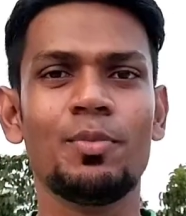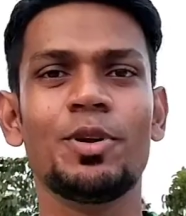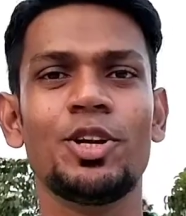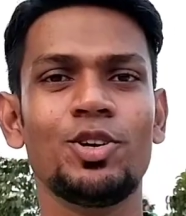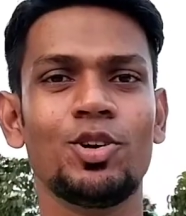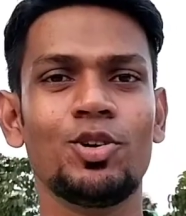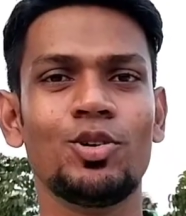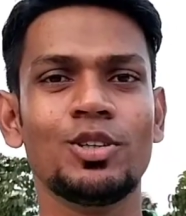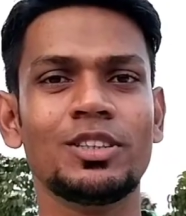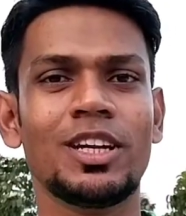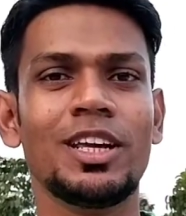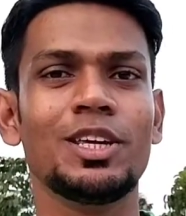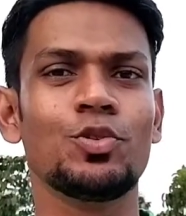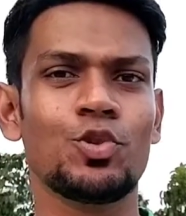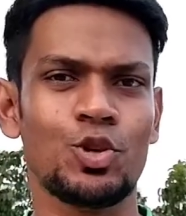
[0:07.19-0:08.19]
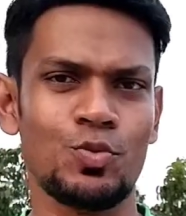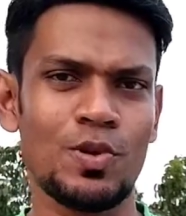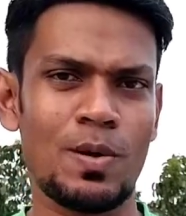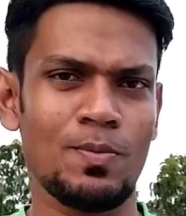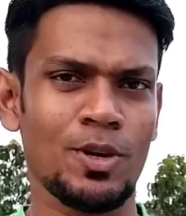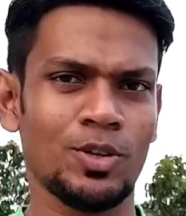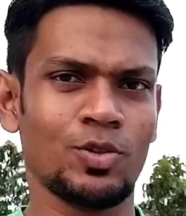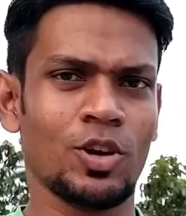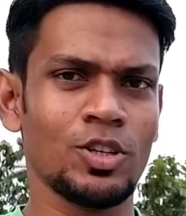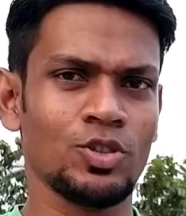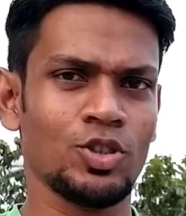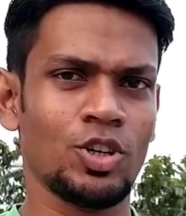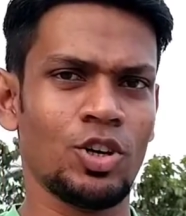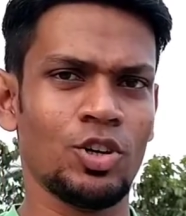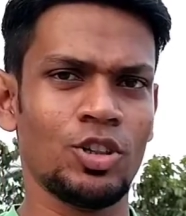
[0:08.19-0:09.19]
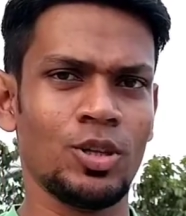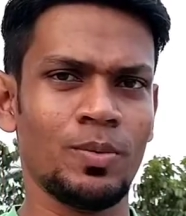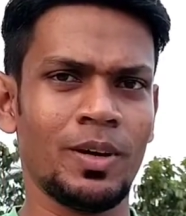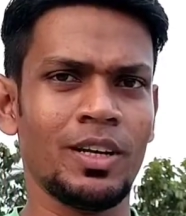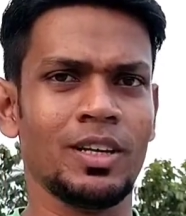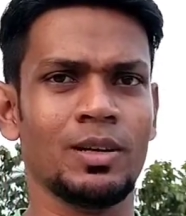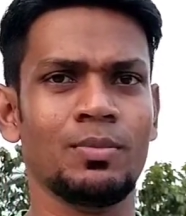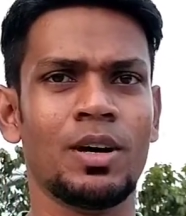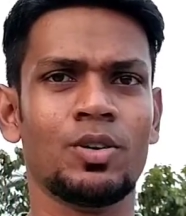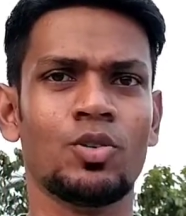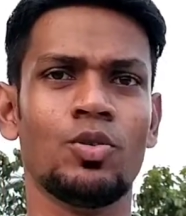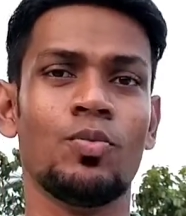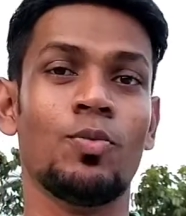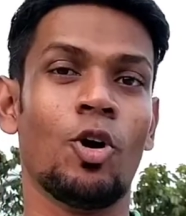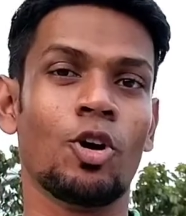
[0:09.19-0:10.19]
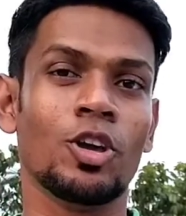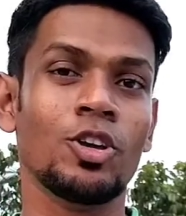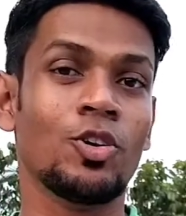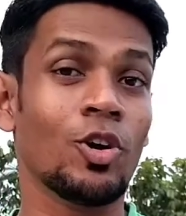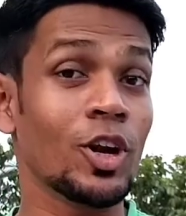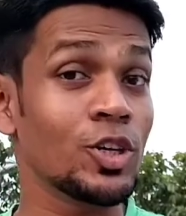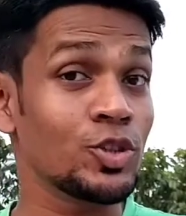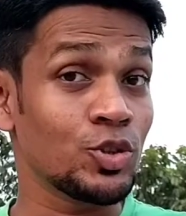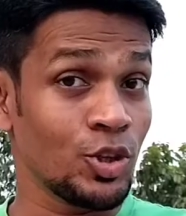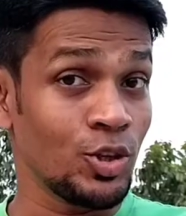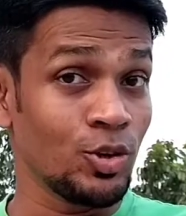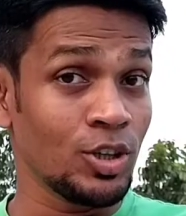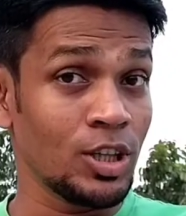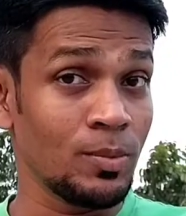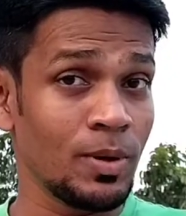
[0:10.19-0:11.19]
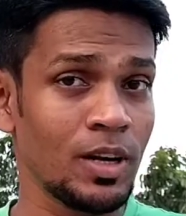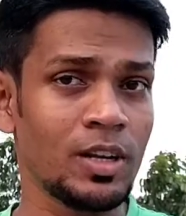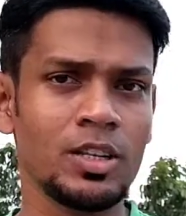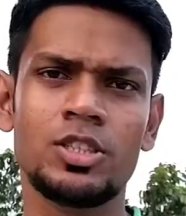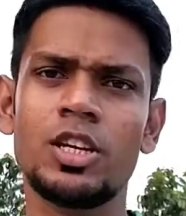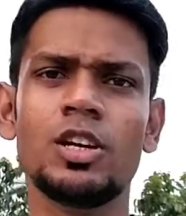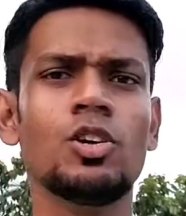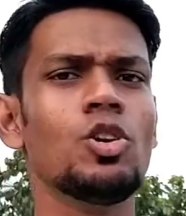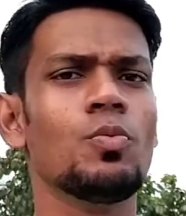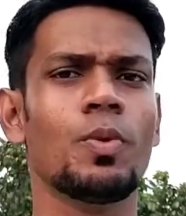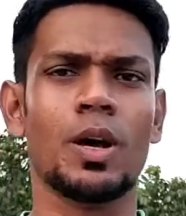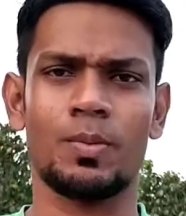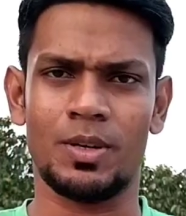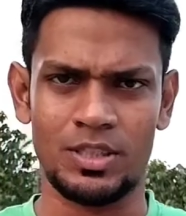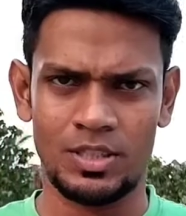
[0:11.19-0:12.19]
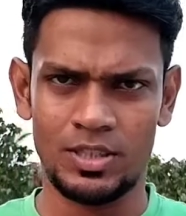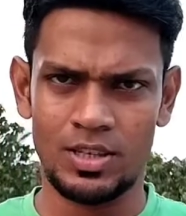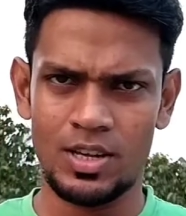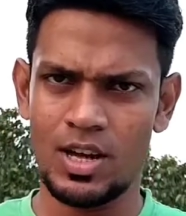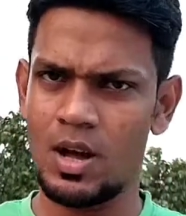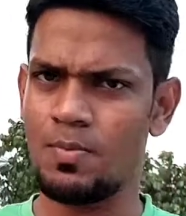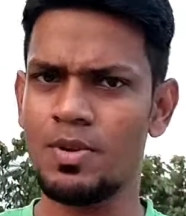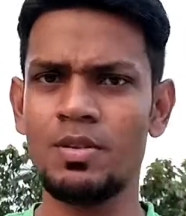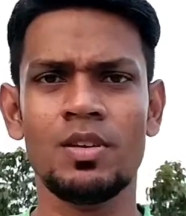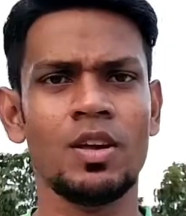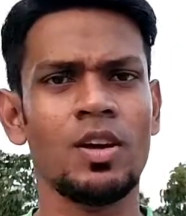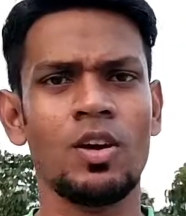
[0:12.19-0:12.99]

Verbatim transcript: ভিডিও সেটা ইউটিউবে আপলোড করার জন্য হতে পারে বা কোনো ব্লগিং করার জন্য হতে পারে যে কোনো পারপাসে আপনি